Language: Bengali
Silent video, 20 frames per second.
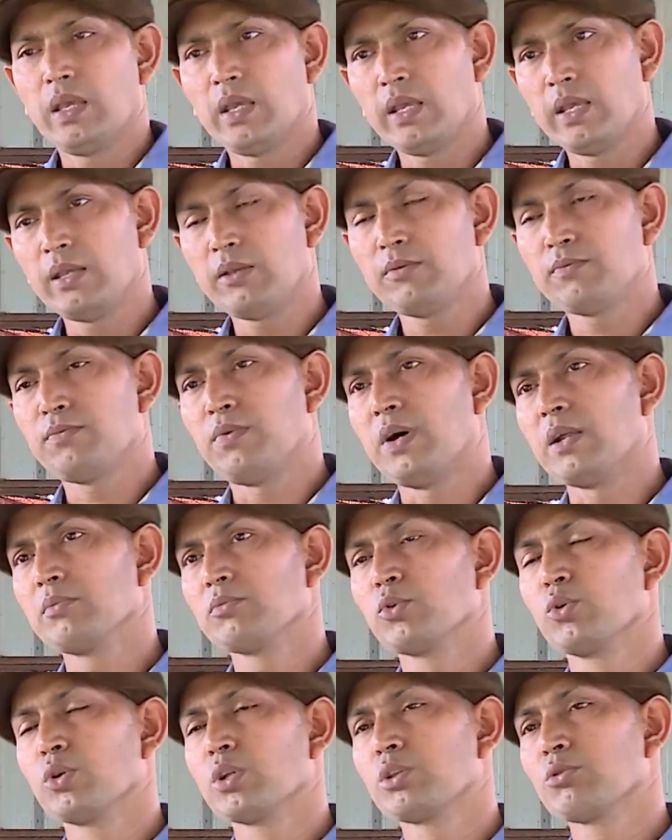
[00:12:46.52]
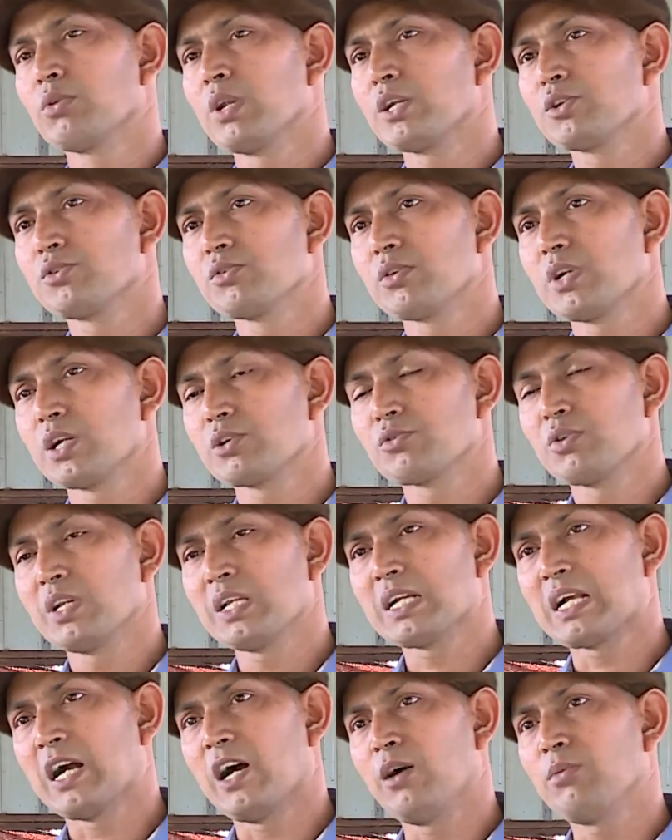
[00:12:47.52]
এই ফার্ম গড়ে তোলার জন্য
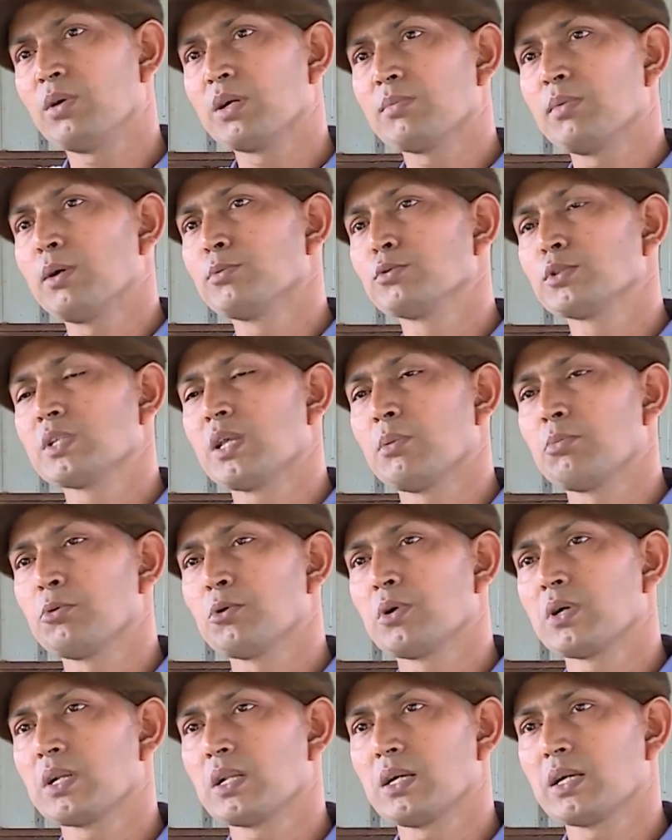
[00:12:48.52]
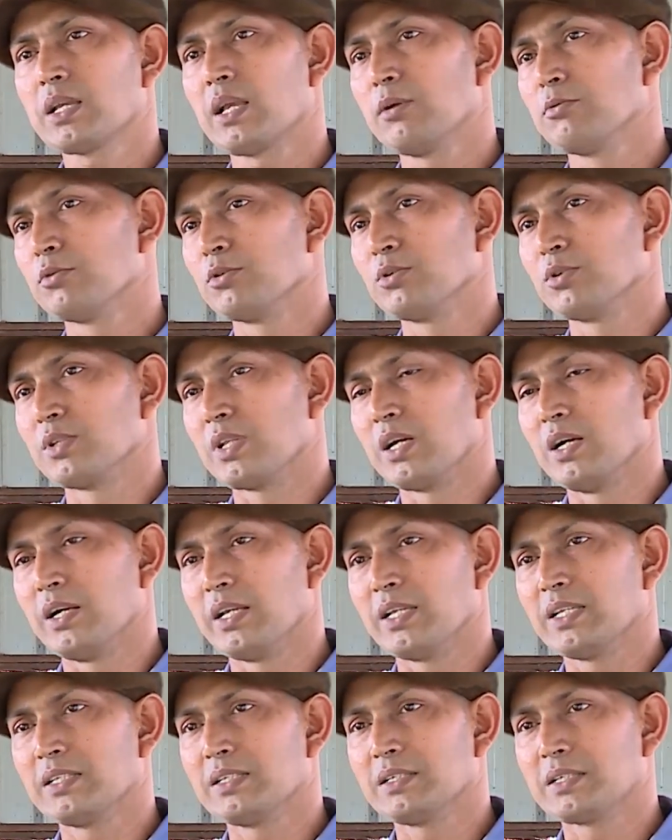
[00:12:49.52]
আসলে খাবার ব্যবস্থাপনাটা কেমন হতে
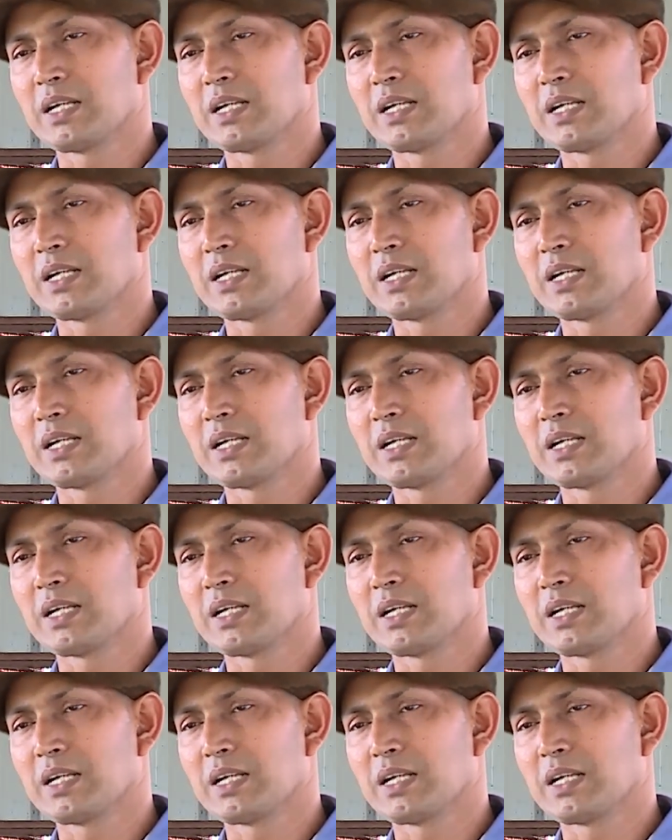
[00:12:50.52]
হয়